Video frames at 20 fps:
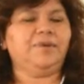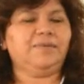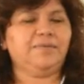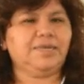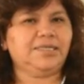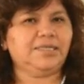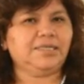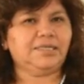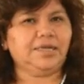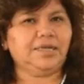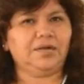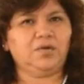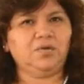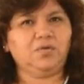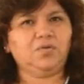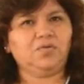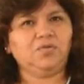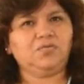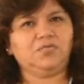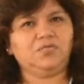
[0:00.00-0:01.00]
vista, no
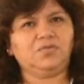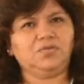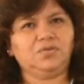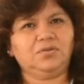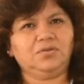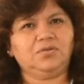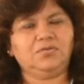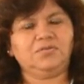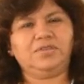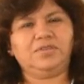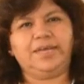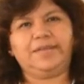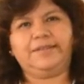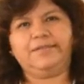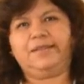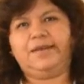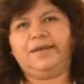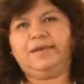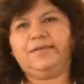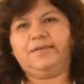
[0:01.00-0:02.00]
nos, no sea
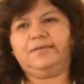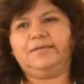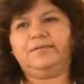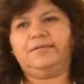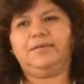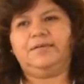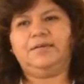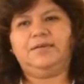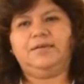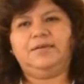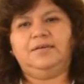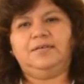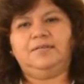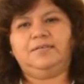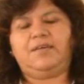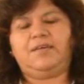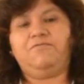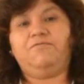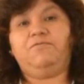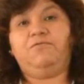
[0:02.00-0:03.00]
tan,
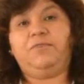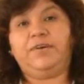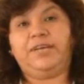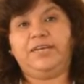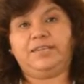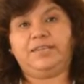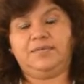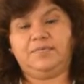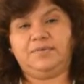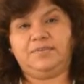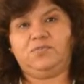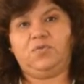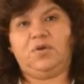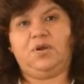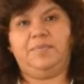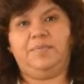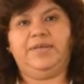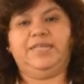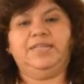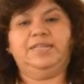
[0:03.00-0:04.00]
tan fuerte
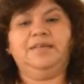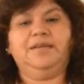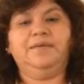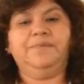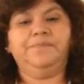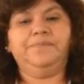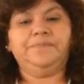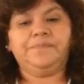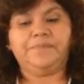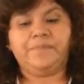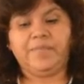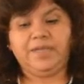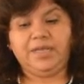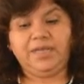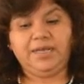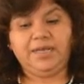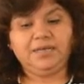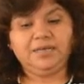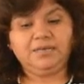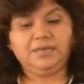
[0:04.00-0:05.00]
visualmente,
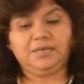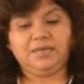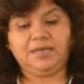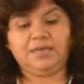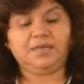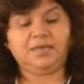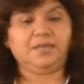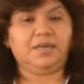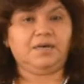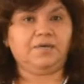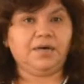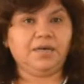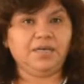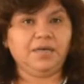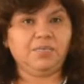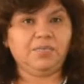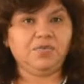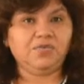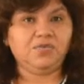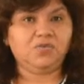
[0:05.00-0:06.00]
es que
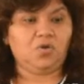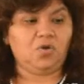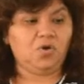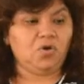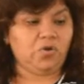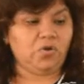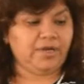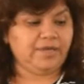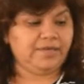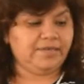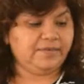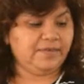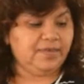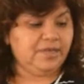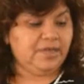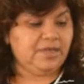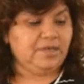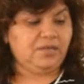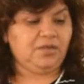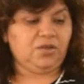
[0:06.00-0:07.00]
trabajemos colores
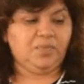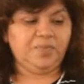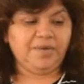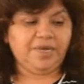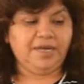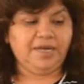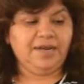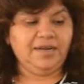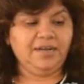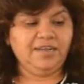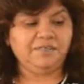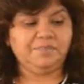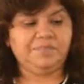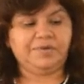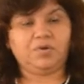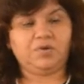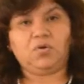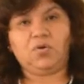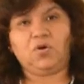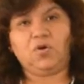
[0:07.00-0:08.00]
tropicales,
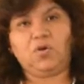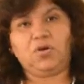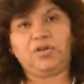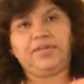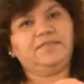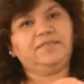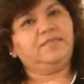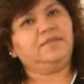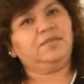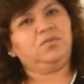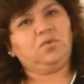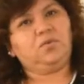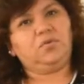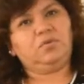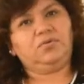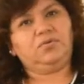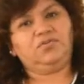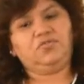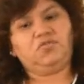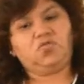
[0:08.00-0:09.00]
pero colores en
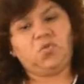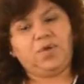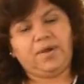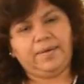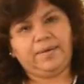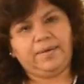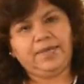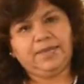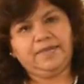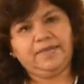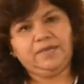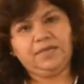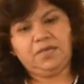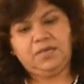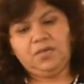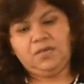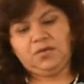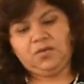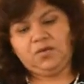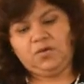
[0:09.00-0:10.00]
tonos suaves,
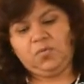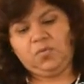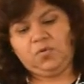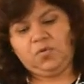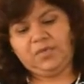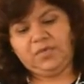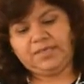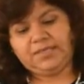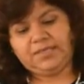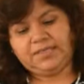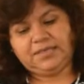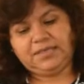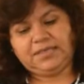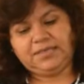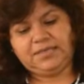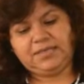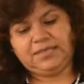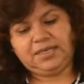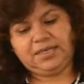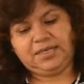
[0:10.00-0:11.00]
como es
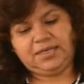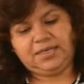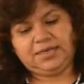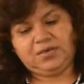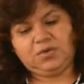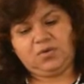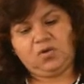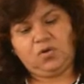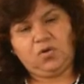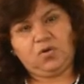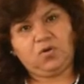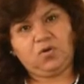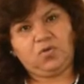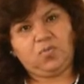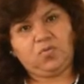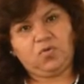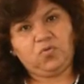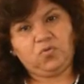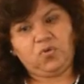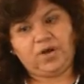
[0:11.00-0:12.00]
este color
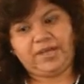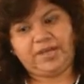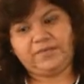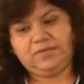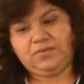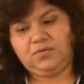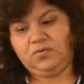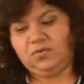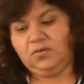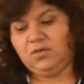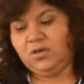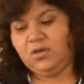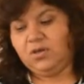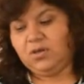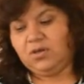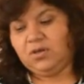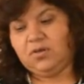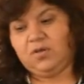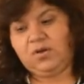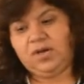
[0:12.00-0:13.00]
como durazno,
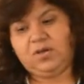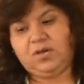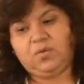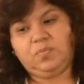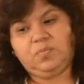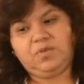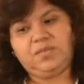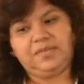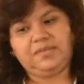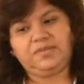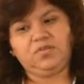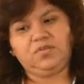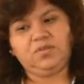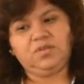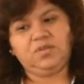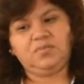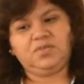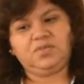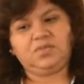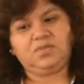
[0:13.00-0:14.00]
con la combinación de
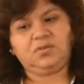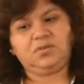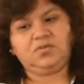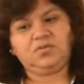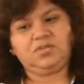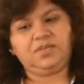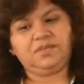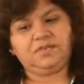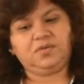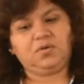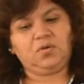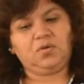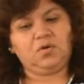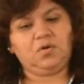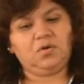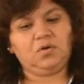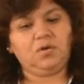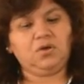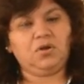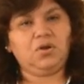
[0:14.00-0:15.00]
mis rosas
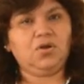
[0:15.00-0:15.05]
color